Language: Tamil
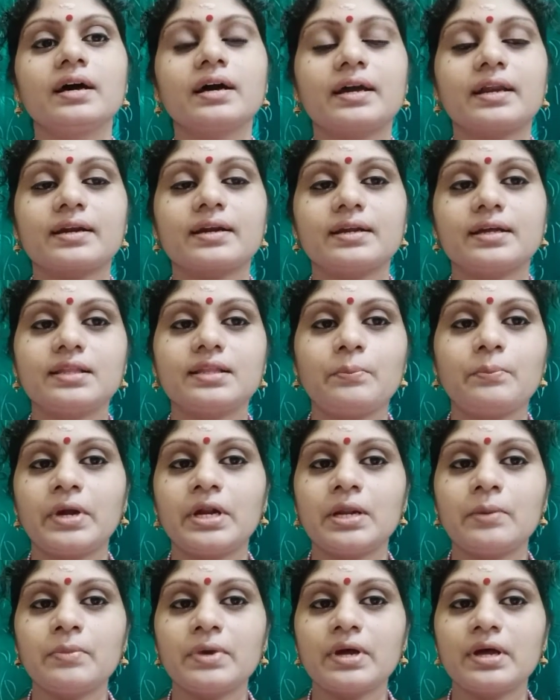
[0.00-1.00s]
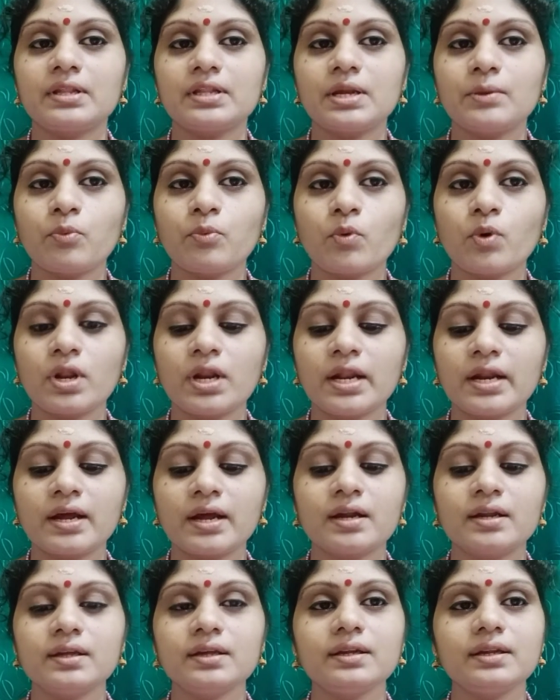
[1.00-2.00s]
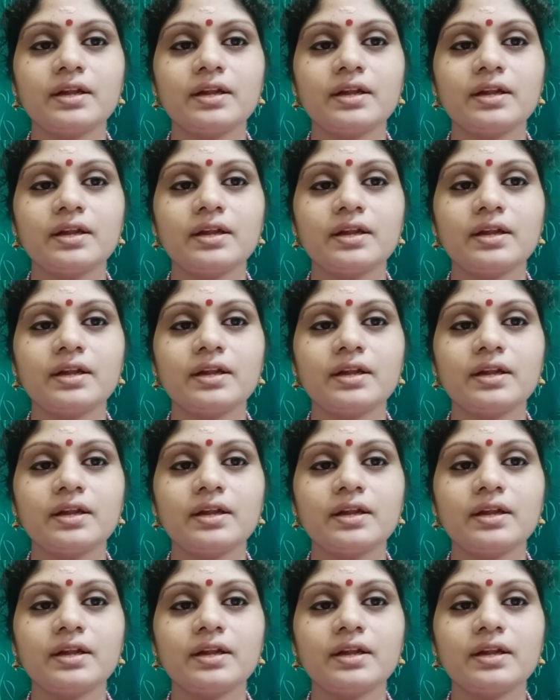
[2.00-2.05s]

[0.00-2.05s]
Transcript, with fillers: கரெக்டாக தப்பாக நம்ம அதில் போடலை நான்